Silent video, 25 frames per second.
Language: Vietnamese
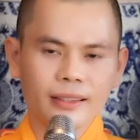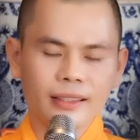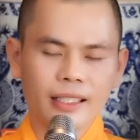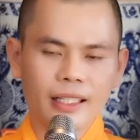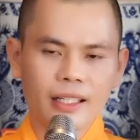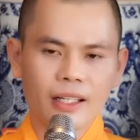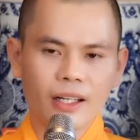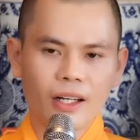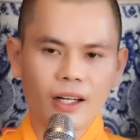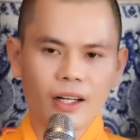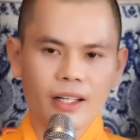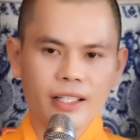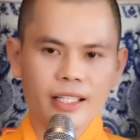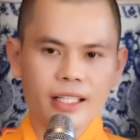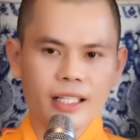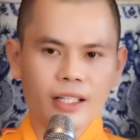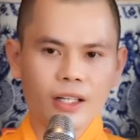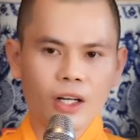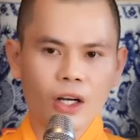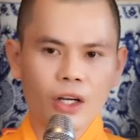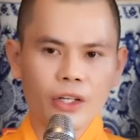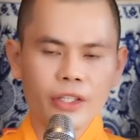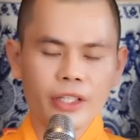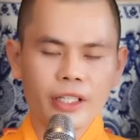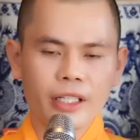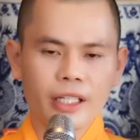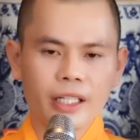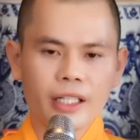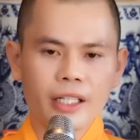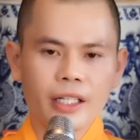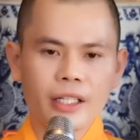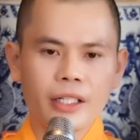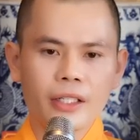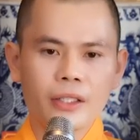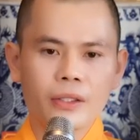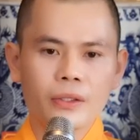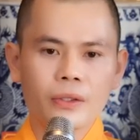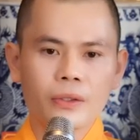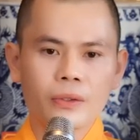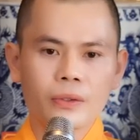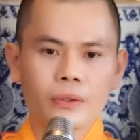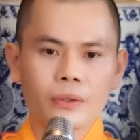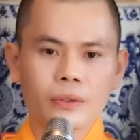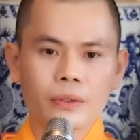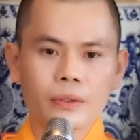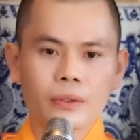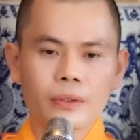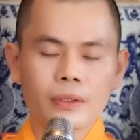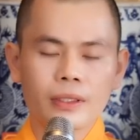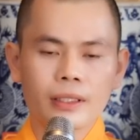thì họ sẽ có những cái điều
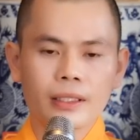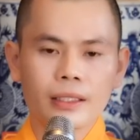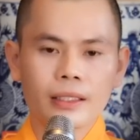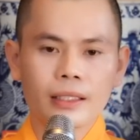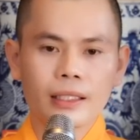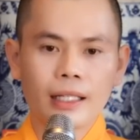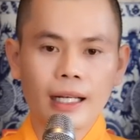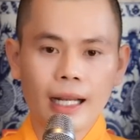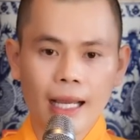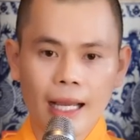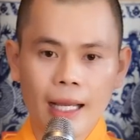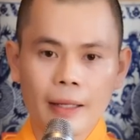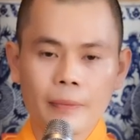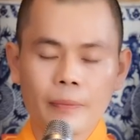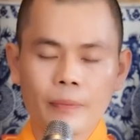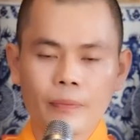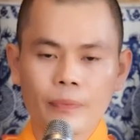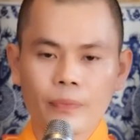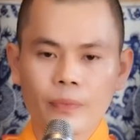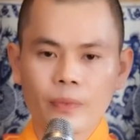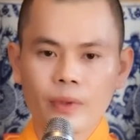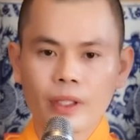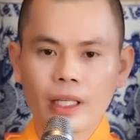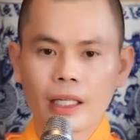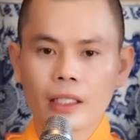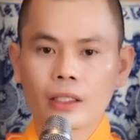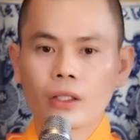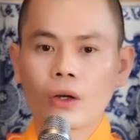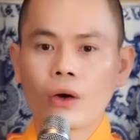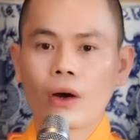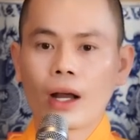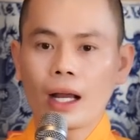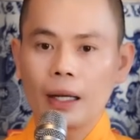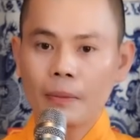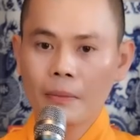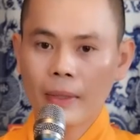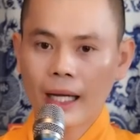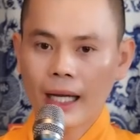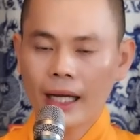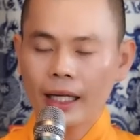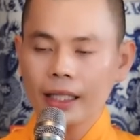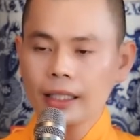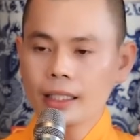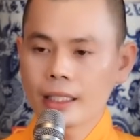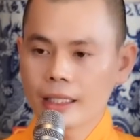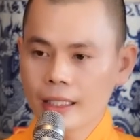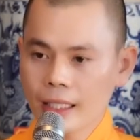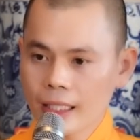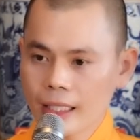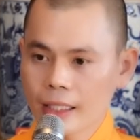làm để thỏa
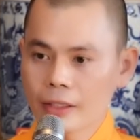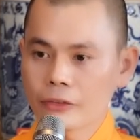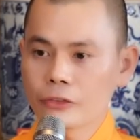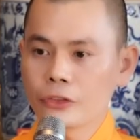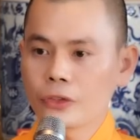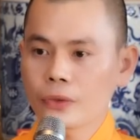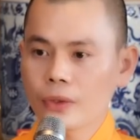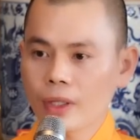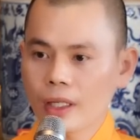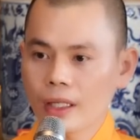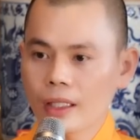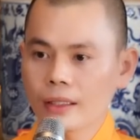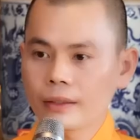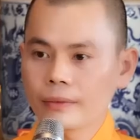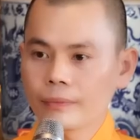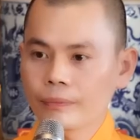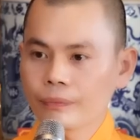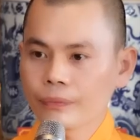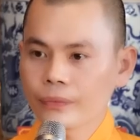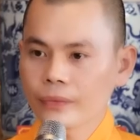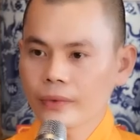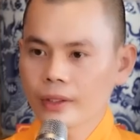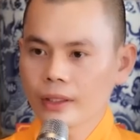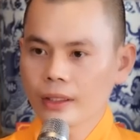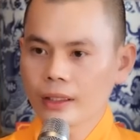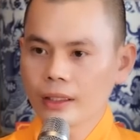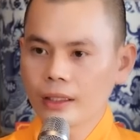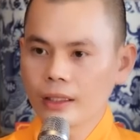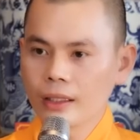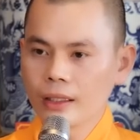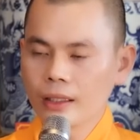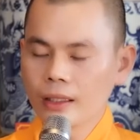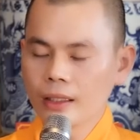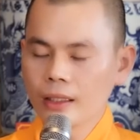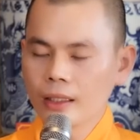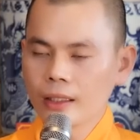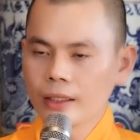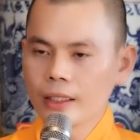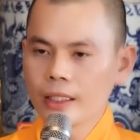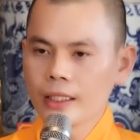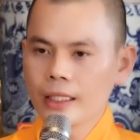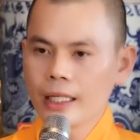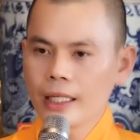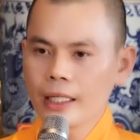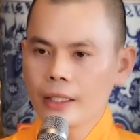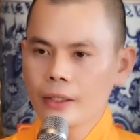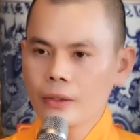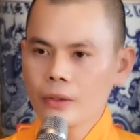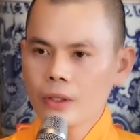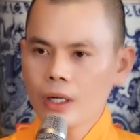mãn những cái hạnh phúc đó. Nhưng
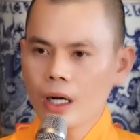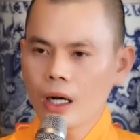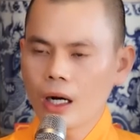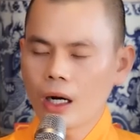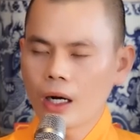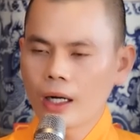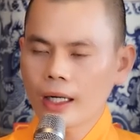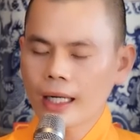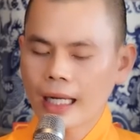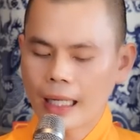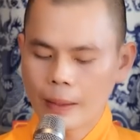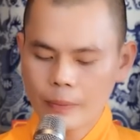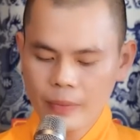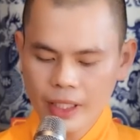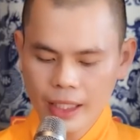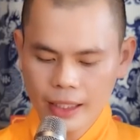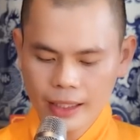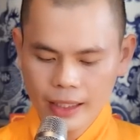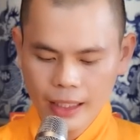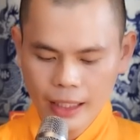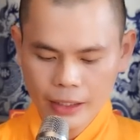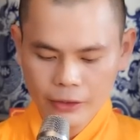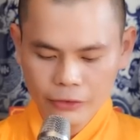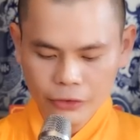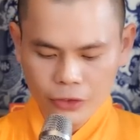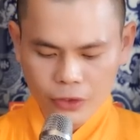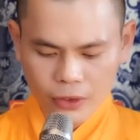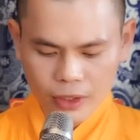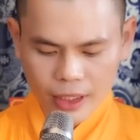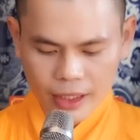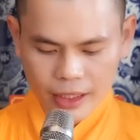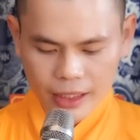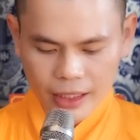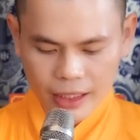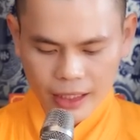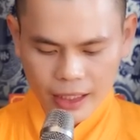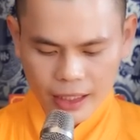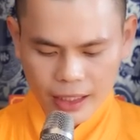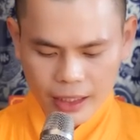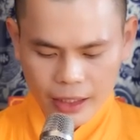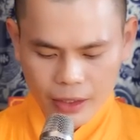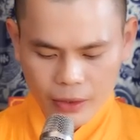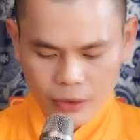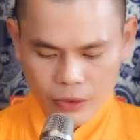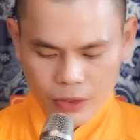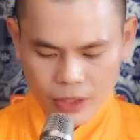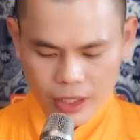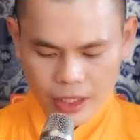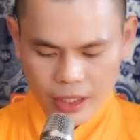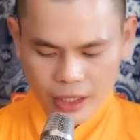nếu họ cảm nhận hạnh phúc là những cái
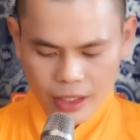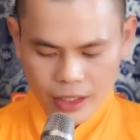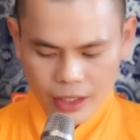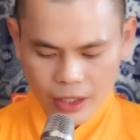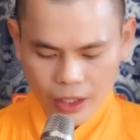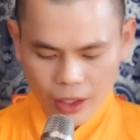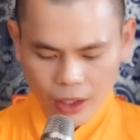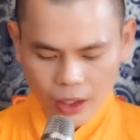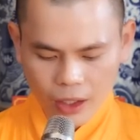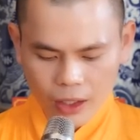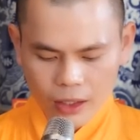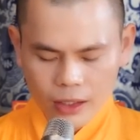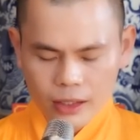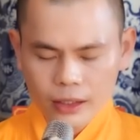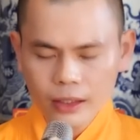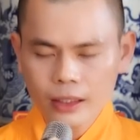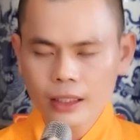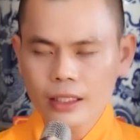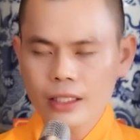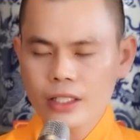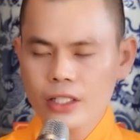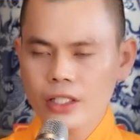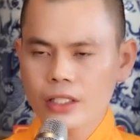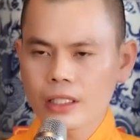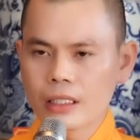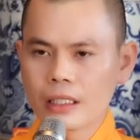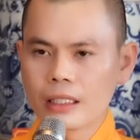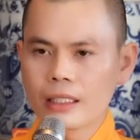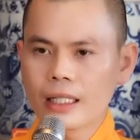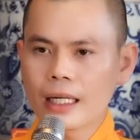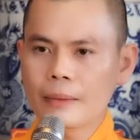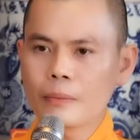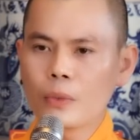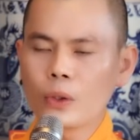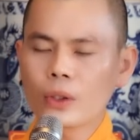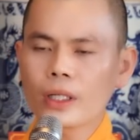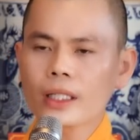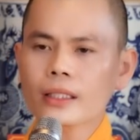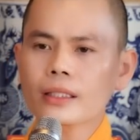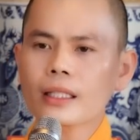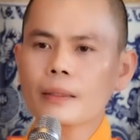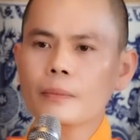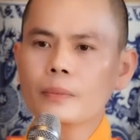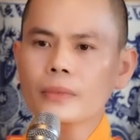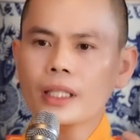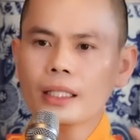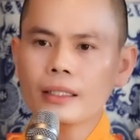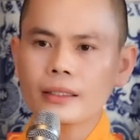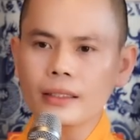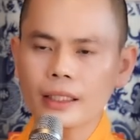điều gì đó thực sự là một cái
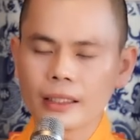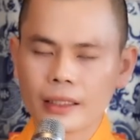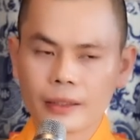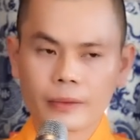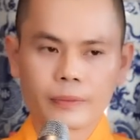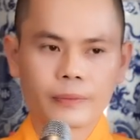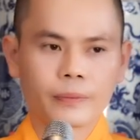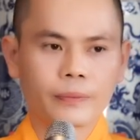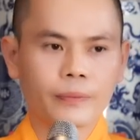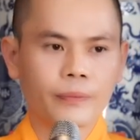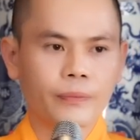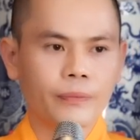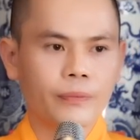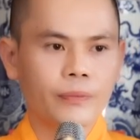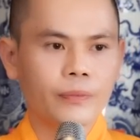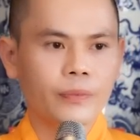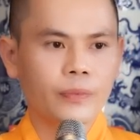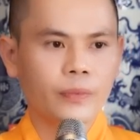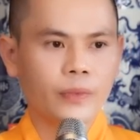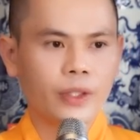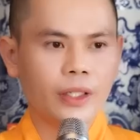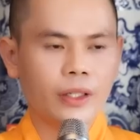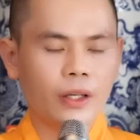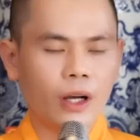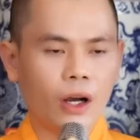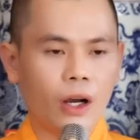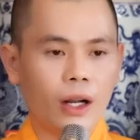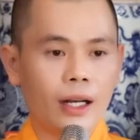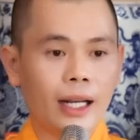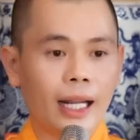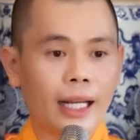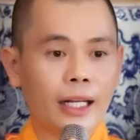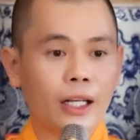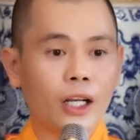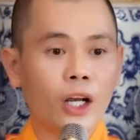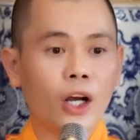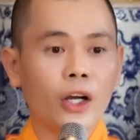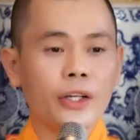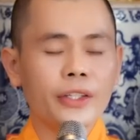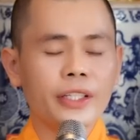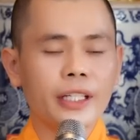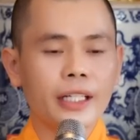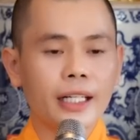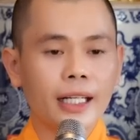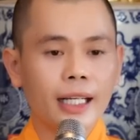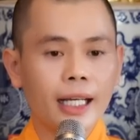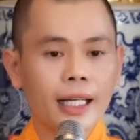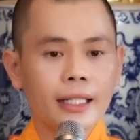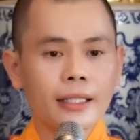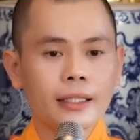tâm thanh tịnh, thì họ lại có
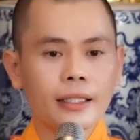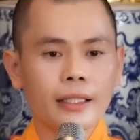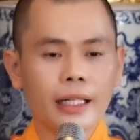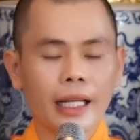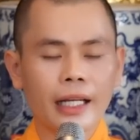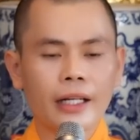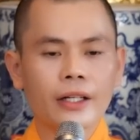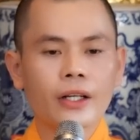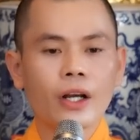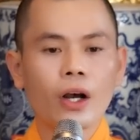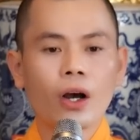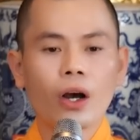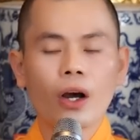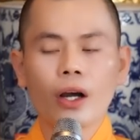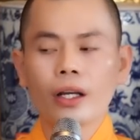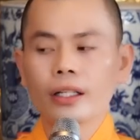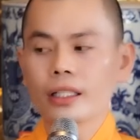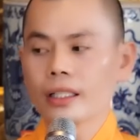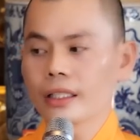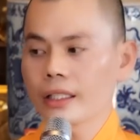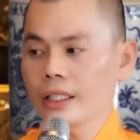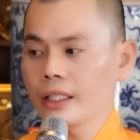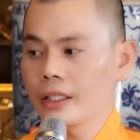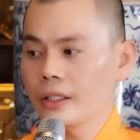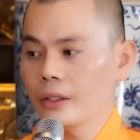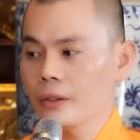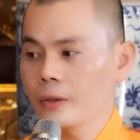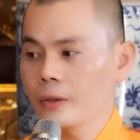những cách để có được